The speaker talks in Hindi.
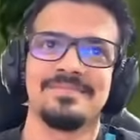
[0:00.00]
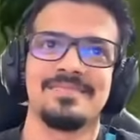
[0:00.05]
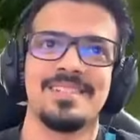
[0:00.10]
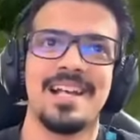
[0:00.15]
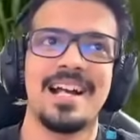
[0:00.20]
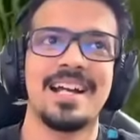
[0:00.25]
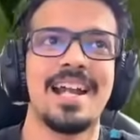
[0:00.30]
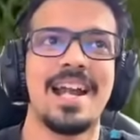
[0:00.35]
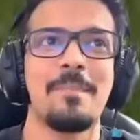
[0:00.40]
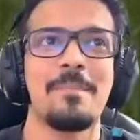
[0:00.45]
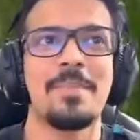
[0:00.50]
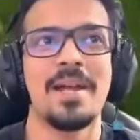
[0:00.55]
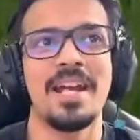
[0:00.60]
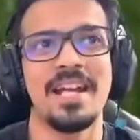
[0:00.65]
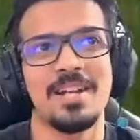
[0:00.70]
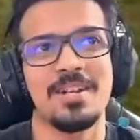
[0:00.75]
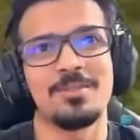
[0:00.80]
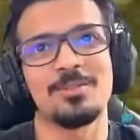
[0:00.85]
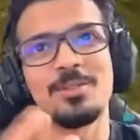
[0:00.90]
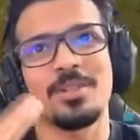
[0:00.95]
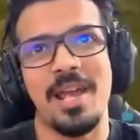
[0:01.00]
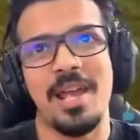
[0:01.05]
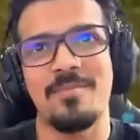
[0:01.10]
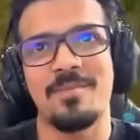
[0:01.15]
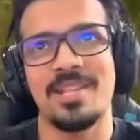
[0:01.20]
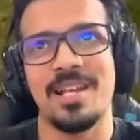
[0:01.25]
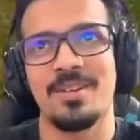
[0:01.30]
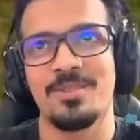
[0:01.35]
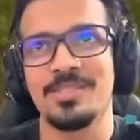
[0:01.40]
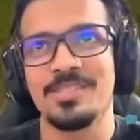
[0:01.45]
अगर आप हेटर हो तो क्या
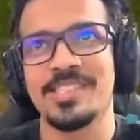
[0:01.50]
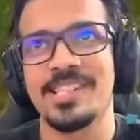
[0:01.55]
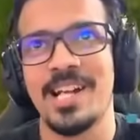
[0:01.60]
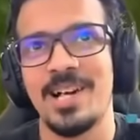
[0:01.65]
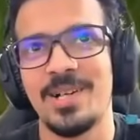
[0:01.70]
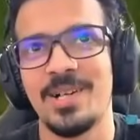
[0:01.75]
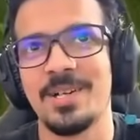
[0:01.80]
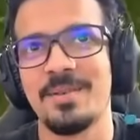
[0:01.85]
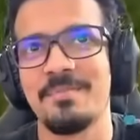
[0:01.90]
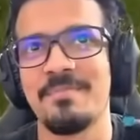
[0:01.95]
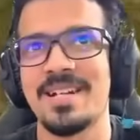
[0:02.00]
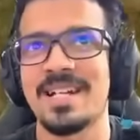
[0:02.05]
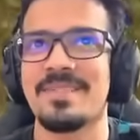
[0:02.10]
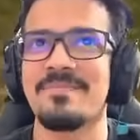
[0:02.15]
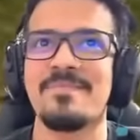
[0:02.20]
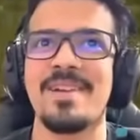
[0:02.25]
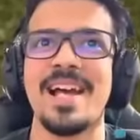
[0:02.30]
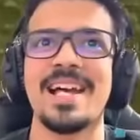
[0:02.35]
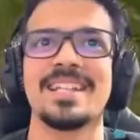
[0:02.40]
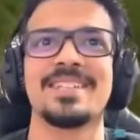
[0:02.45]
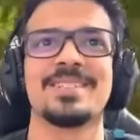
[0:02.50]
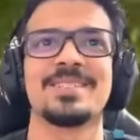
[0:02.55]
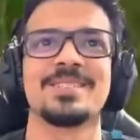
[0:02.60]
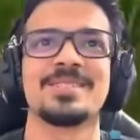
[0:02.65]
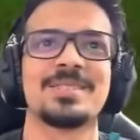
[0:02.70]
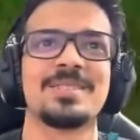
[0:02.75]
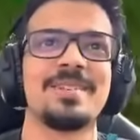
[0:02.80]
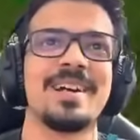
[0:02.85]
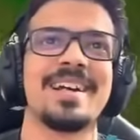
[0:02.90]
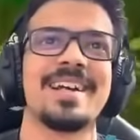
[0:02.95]
पता खुश ना हो बट मैं तो खुश
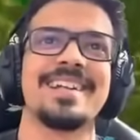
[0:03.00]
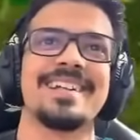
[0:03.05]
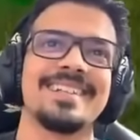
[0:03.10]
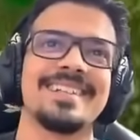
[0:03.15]
हूँ भाई